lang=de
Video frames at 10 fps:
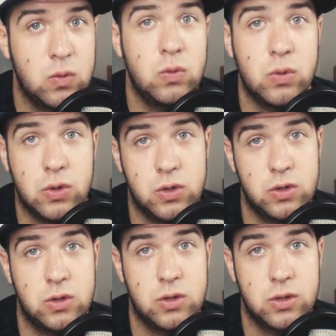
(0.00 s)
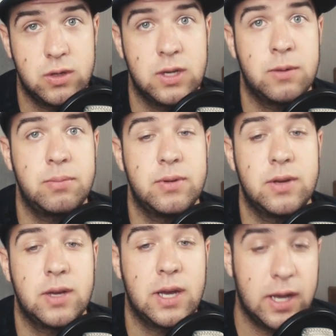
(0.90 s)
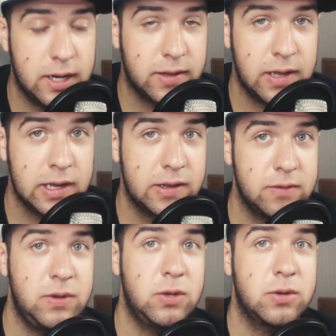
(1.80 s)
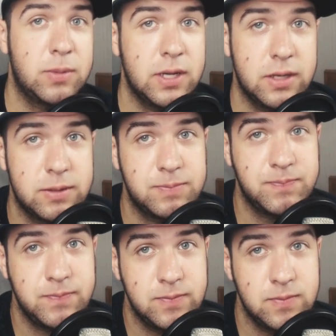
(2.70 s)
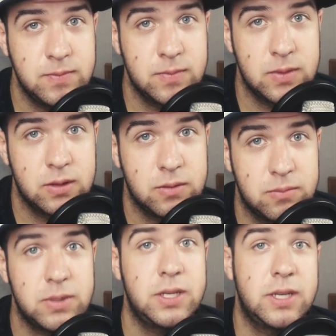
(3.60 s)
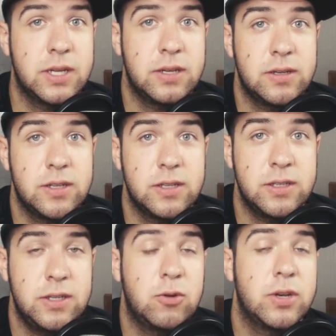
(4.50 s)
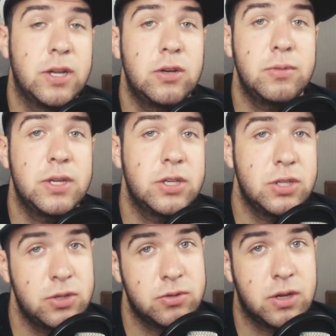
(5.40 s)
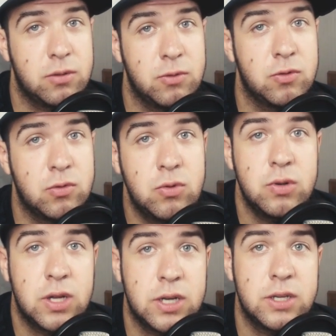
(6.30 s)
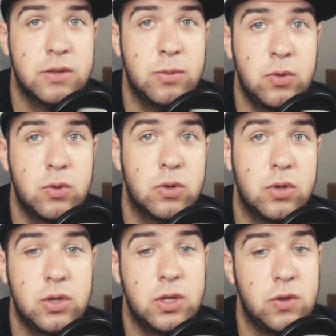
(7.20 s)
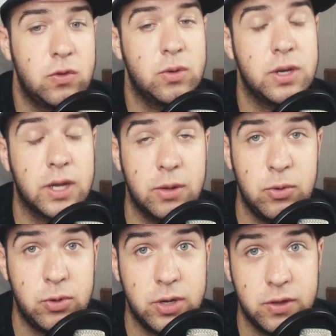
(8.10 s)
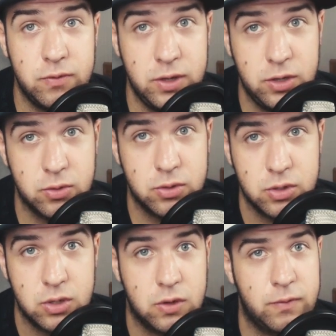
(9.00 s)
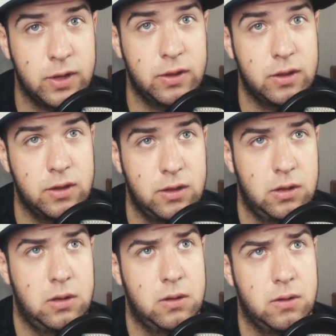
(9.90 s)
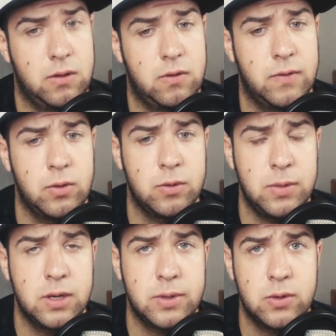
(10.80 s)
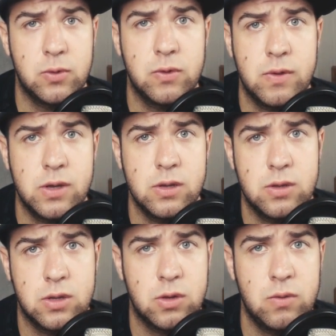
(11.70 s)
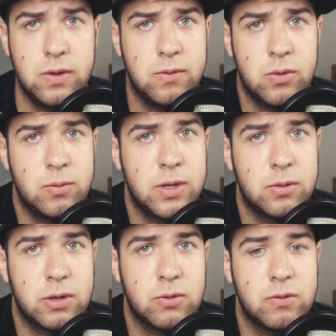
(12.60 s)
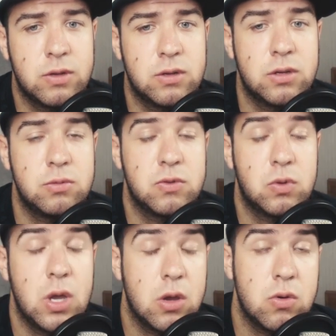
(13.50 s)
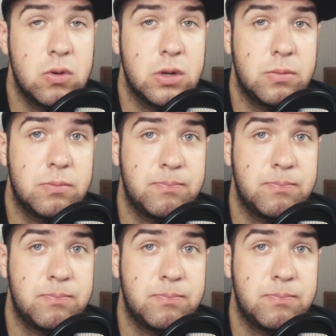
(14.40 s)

Gut, ich habe das erste Video gemacht, mich dann in die Hotellobby gechillt und dachte mir so, cool, lade ich das mal hoch. Ist nur ein dreiminütiges Video, was 200 Megabyte groß war. Ja, irgendwie 200 Megabyte groß war. Da dachte ich mir so, hey, cool.